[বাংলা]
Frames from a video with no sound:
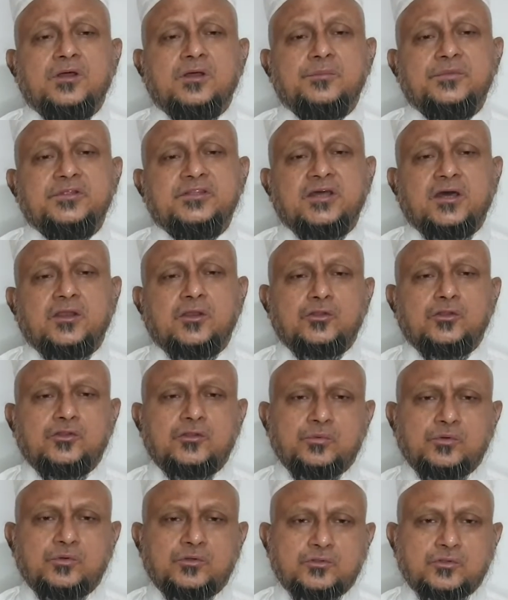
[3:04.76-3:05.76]
বিধান
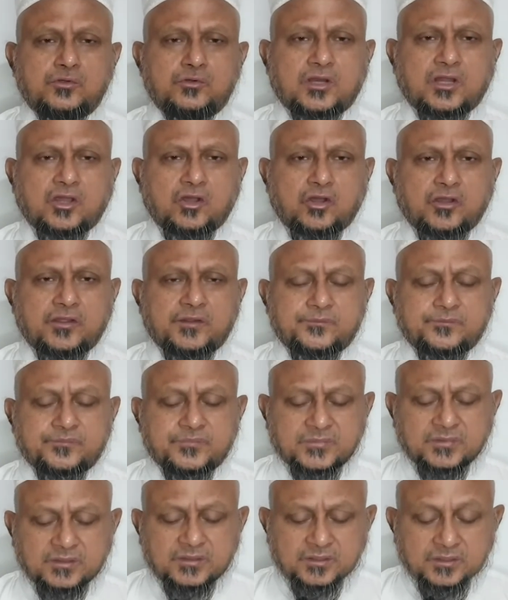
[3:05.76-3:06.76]
অন্তর্ভুক্ত করা হয়
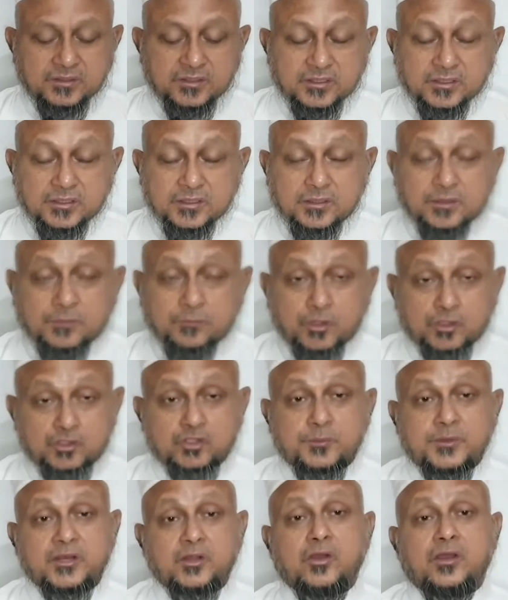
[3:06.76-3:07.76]

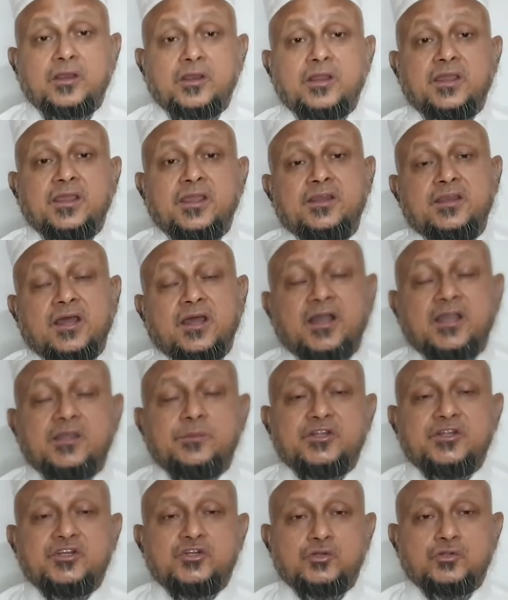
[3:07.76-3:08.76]
বর্তমানে হয় না এটা আগে
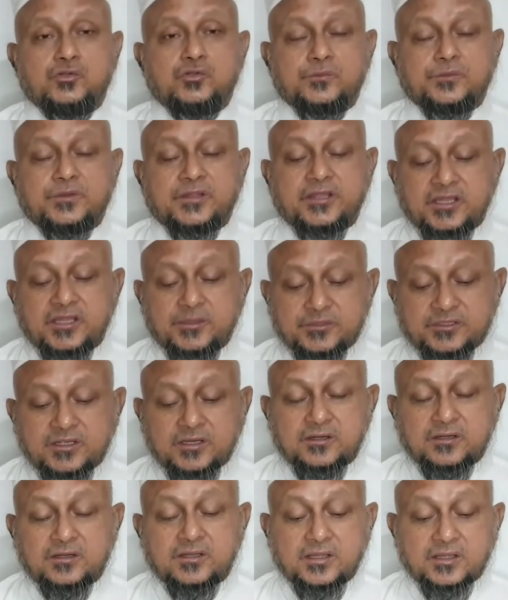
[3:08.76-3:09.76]
বেশ হতো এই
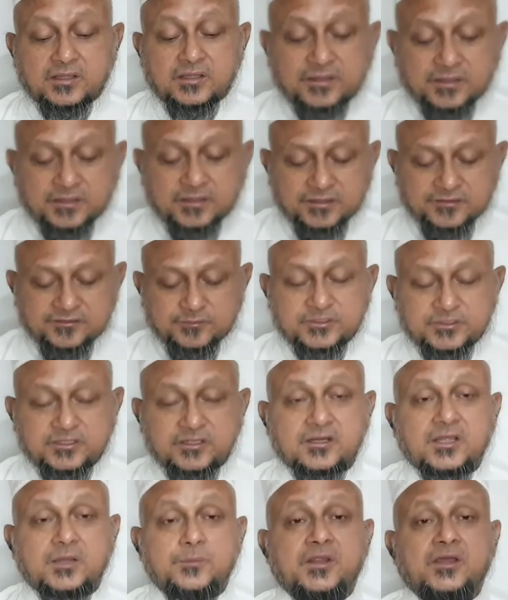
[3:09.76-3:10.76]
বিধানটা এই যে
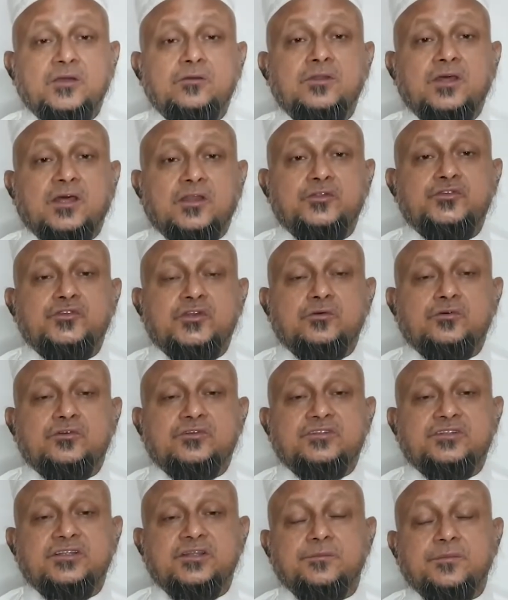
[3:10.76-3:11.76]
বিধানটা আমরা এখন আলোচনা
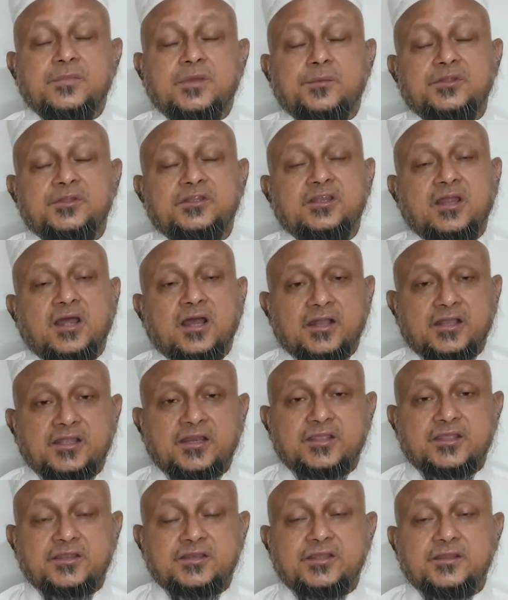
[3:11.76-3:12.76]
করছি আমাদের আগের
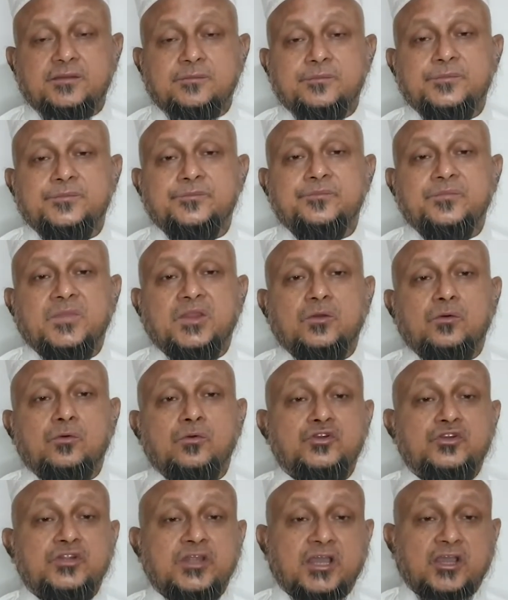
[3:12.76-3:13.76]
আইনে
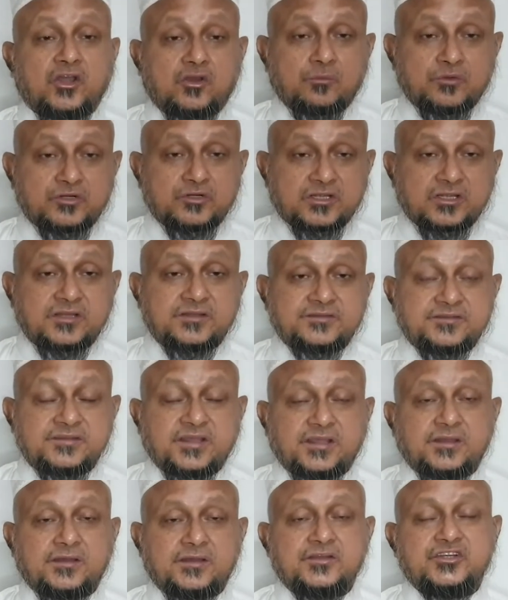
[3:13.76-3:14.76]
উনিশশো একানব্বই সালের যে
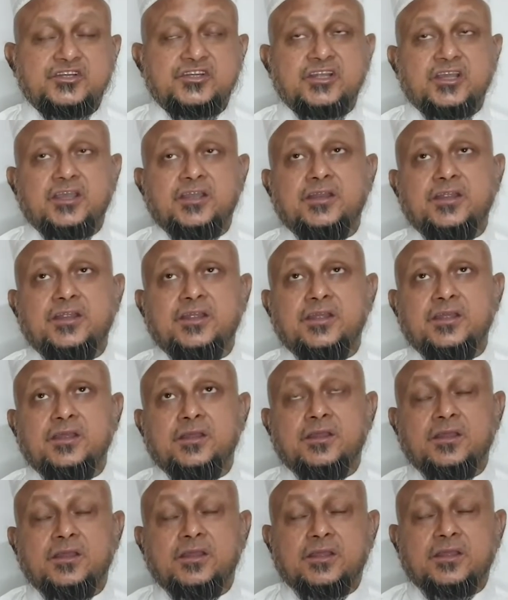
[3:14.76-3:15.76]
আইন সে আইনে
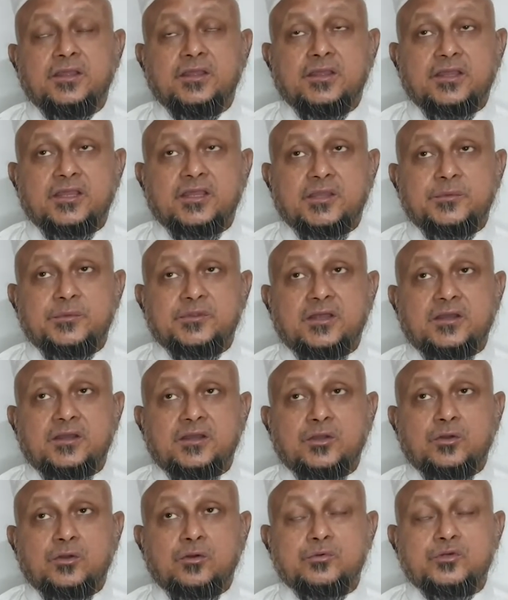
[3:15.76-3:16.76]
এই
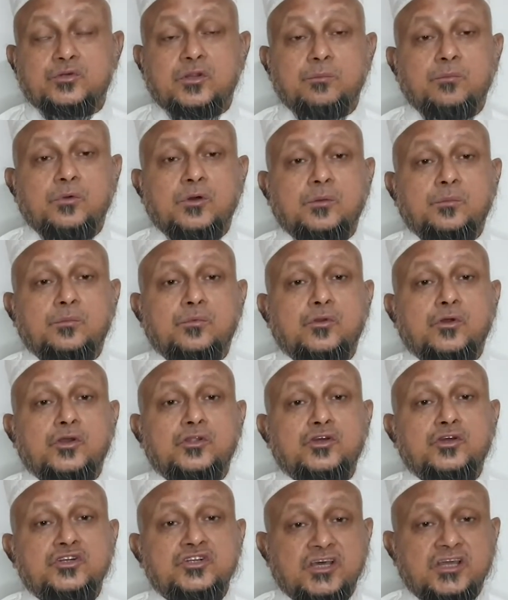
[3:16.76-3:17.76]
বিধানটা খুব সম্ভব
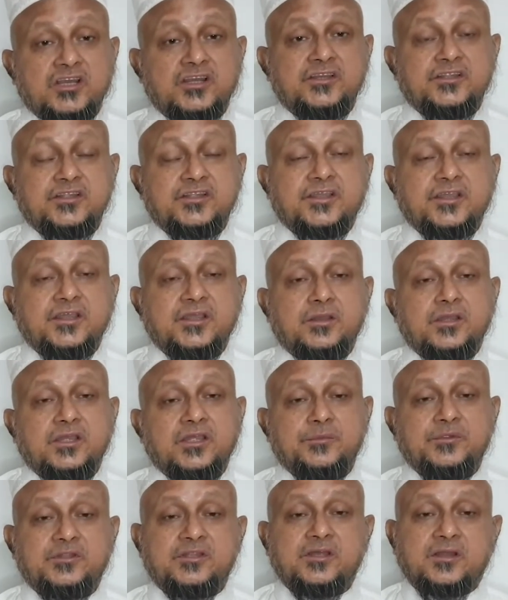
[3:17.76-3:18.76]
নয় দশ সালের দিকে
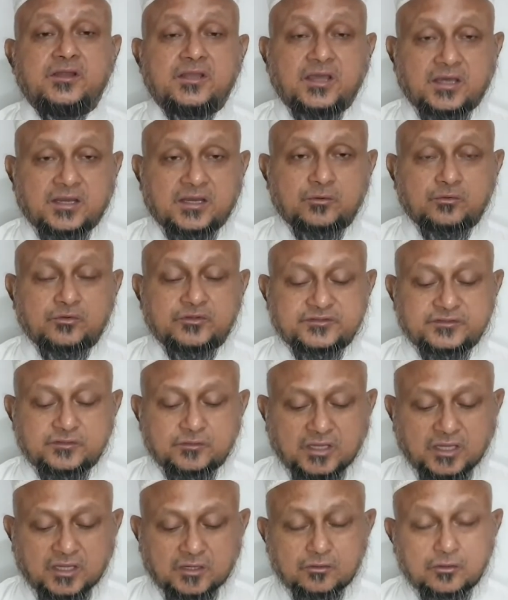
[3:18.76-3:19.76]
এই বিধানটা আনা হয়েছিল
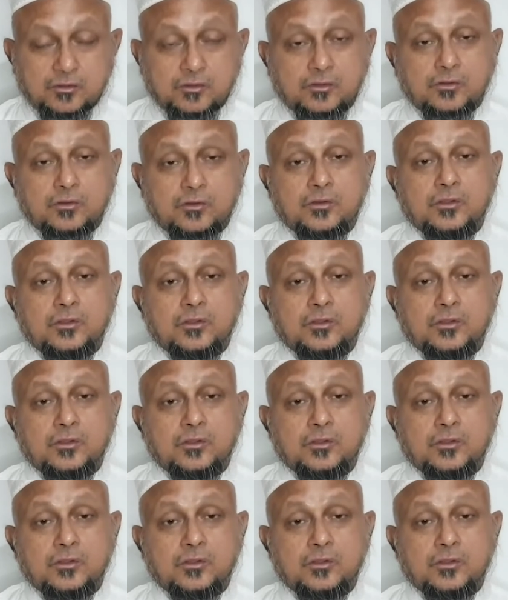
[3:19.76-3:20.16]
কারণ হলো